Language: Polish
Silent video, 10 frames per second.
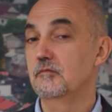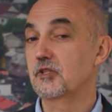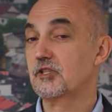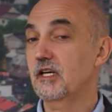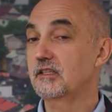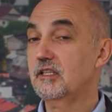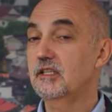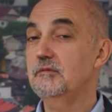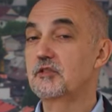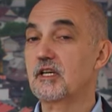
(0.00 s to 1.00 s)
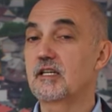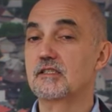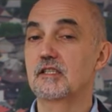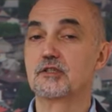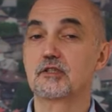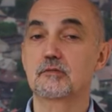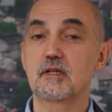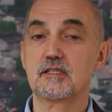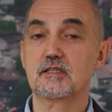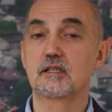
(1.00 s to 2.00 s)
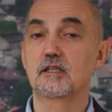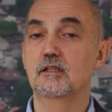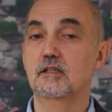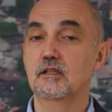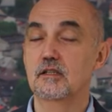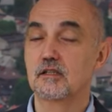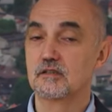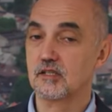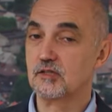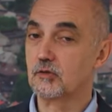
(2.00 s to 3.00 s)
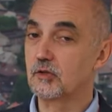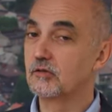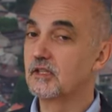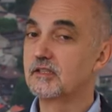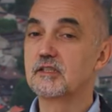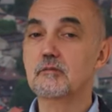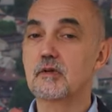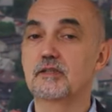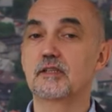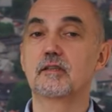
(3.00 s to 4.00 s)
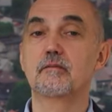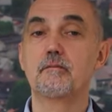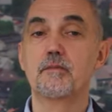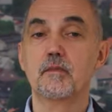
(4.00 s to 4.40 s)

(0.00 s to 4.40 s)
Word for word: Mieszkanki i mieszkańcy naszego miasta zasługują na tę debatę